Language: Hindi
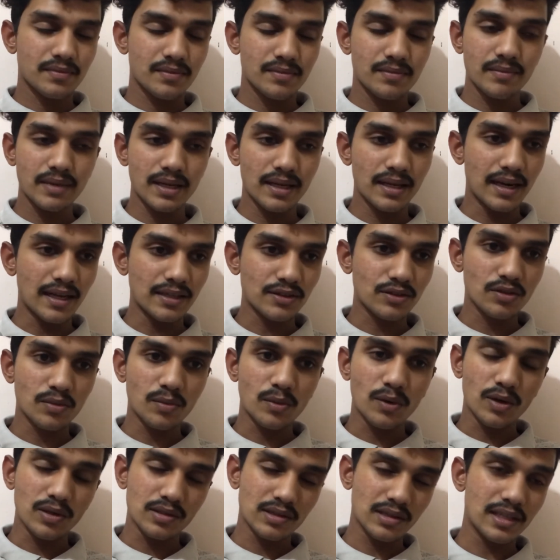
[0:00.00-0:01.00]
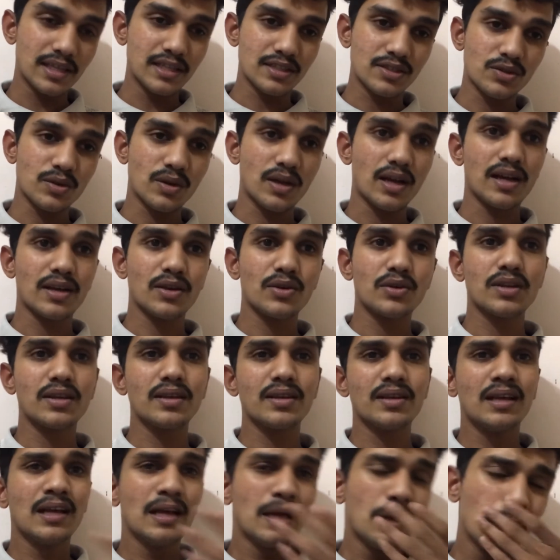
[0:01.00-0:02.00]
मैं रात को बहुत लेट सोया क्योंकि
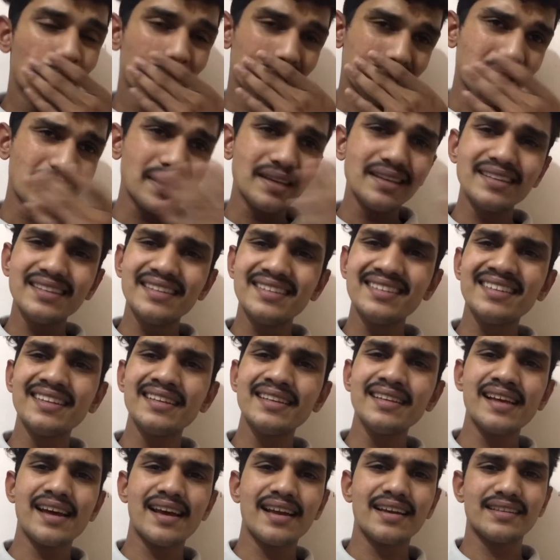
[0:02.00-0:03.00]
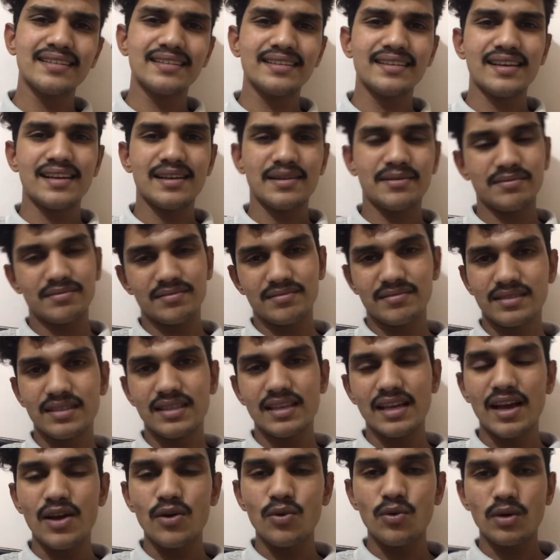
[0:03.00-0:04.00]
पता नहीं नींद ही नहीं आ रही थी यार
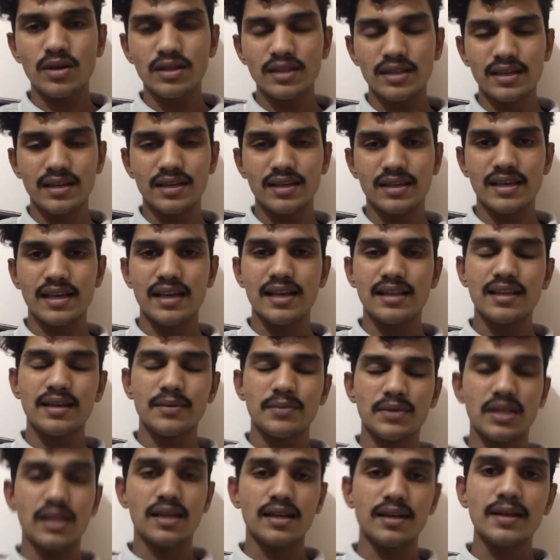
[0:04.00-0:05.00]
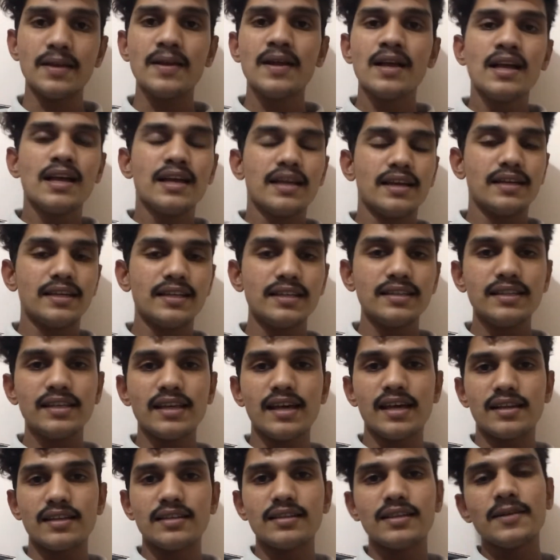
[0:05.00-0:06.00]
क्या हुआ था क्या था पता नहीं नींद नहीं
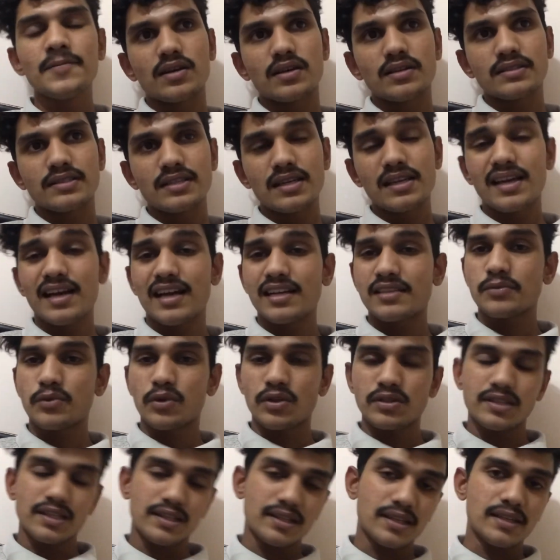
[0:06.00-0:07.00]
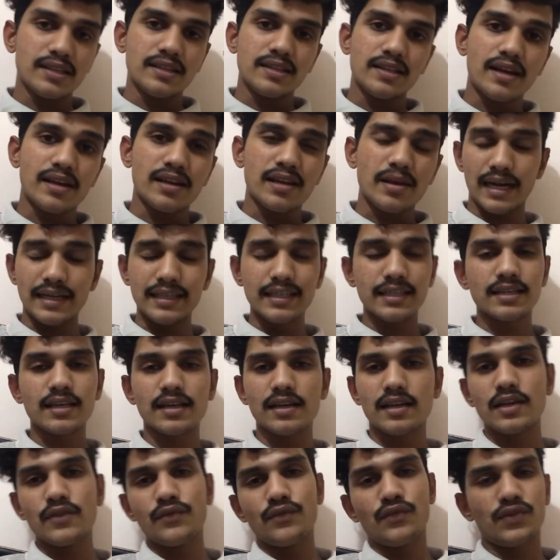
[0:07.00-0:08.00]
आ रही थी और इसलिए आज बहुत ज़्यादा नींद आ रही है एडिट
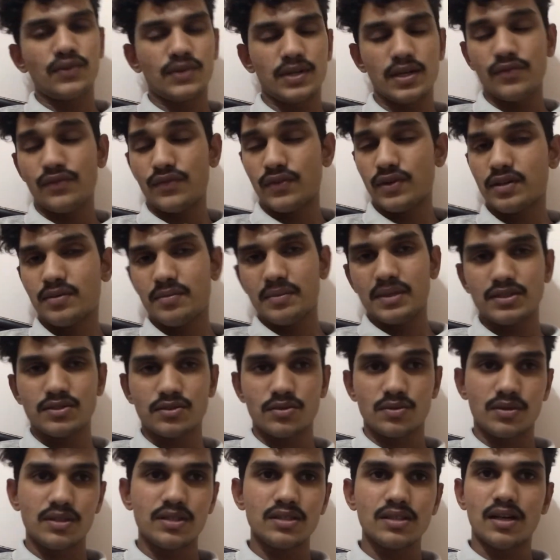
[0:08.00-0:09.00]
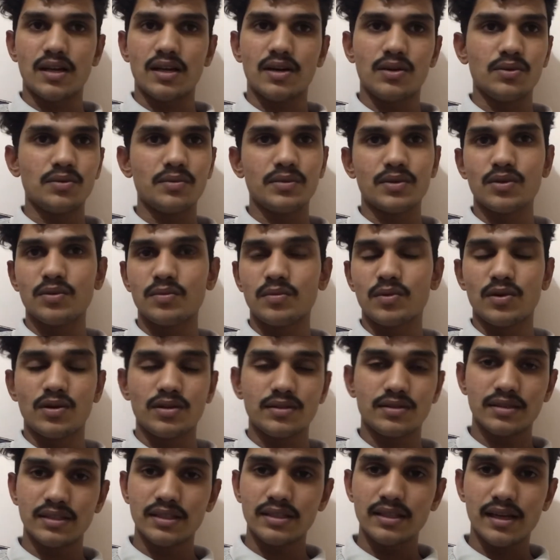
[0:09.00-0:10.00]
करके फटाफट मैं सोने जा रहा हूँ मेरे को
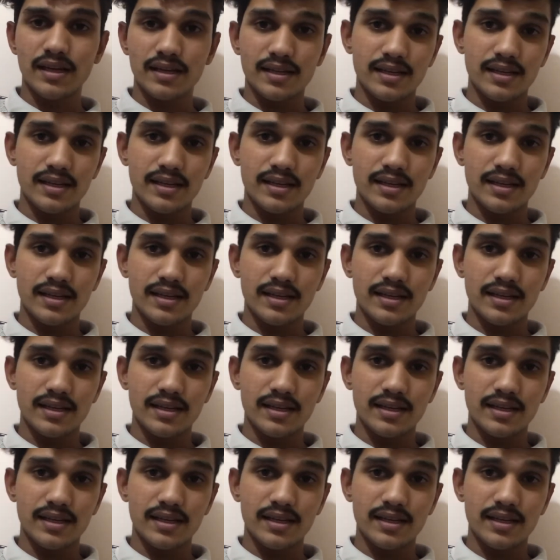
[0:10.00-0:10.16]
बहुत नींद आ रही